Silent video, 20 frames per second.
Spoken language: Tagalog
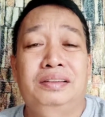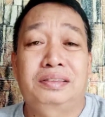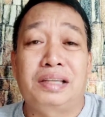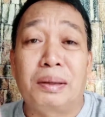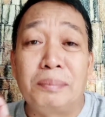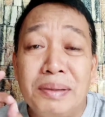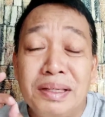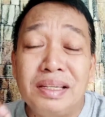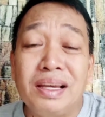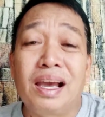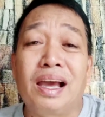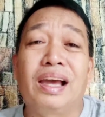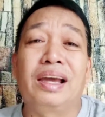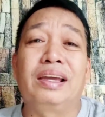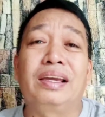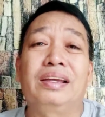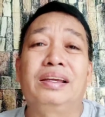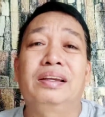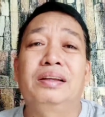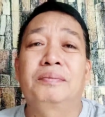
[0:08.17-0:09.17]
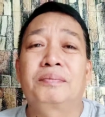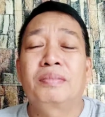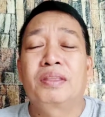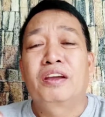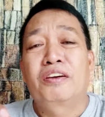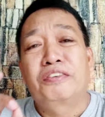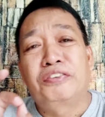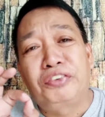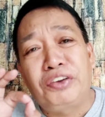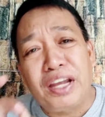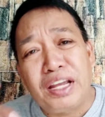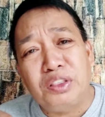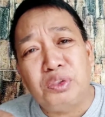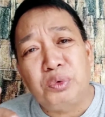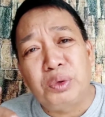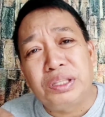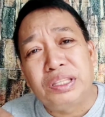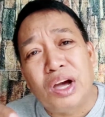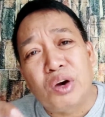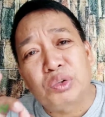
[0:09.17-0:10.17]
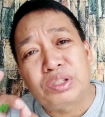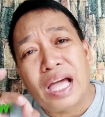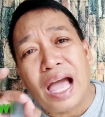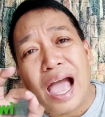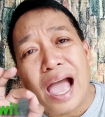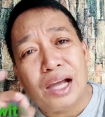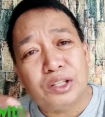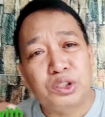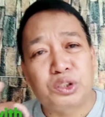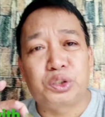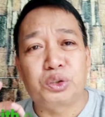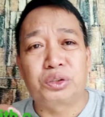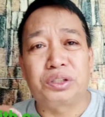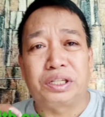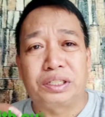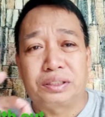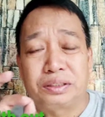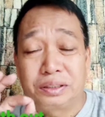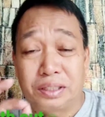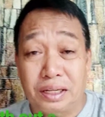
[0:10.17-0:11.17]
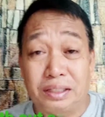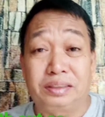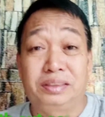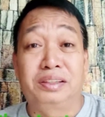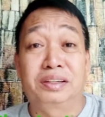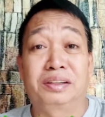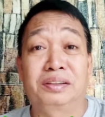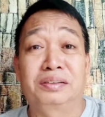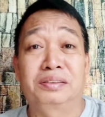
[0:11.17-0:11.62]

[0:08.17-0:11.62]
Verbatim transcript: Sabi niya ay, Faith without action is dead.